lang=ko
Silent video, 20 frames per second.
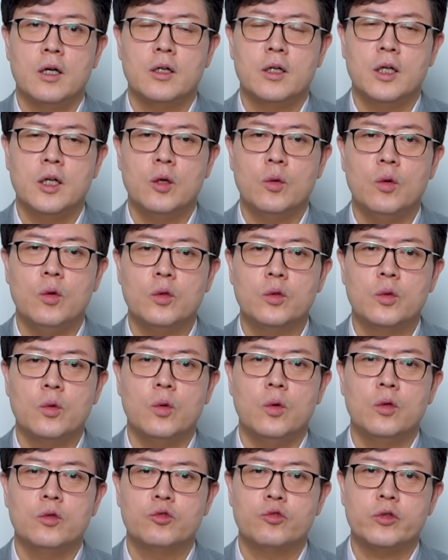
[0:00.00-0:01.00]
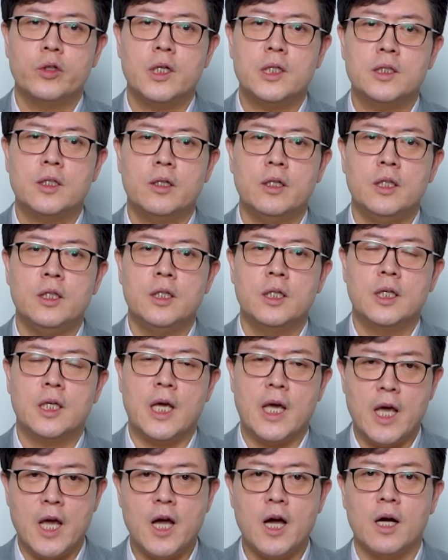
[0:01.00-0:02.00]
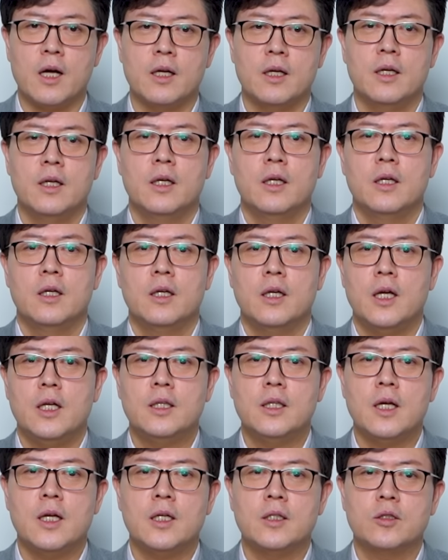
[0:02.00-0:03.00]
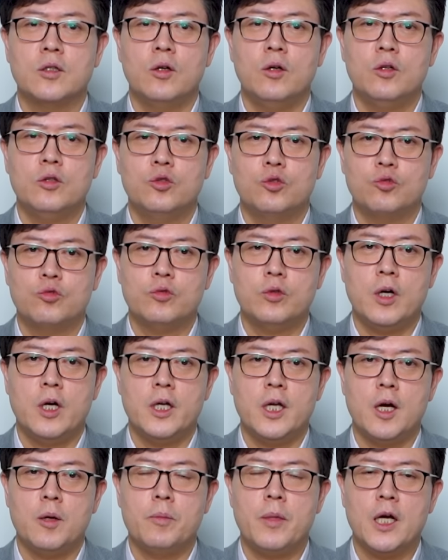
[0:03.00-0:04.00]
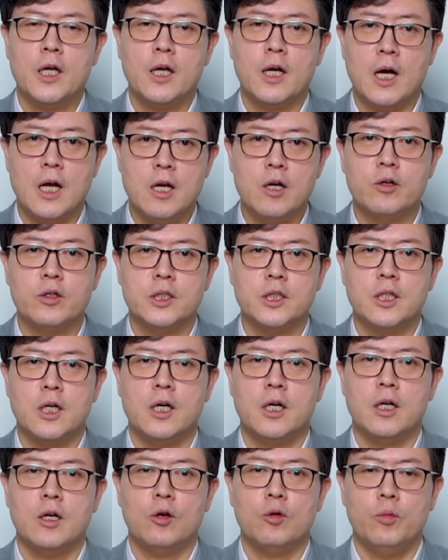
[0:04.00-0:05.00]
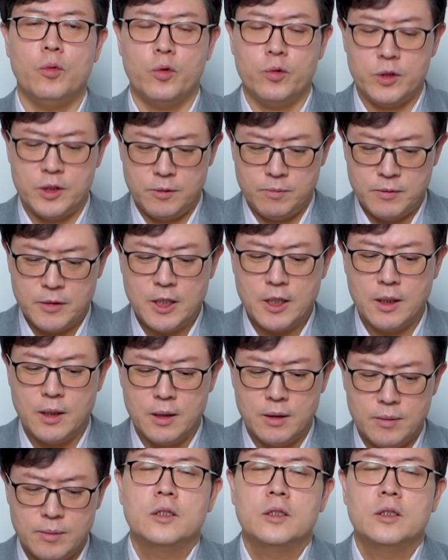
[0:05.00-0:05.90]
그리고 또 추가적인 계약에 따라서 주가 향방이 갈릴 것이다 라고 보고 있습니다.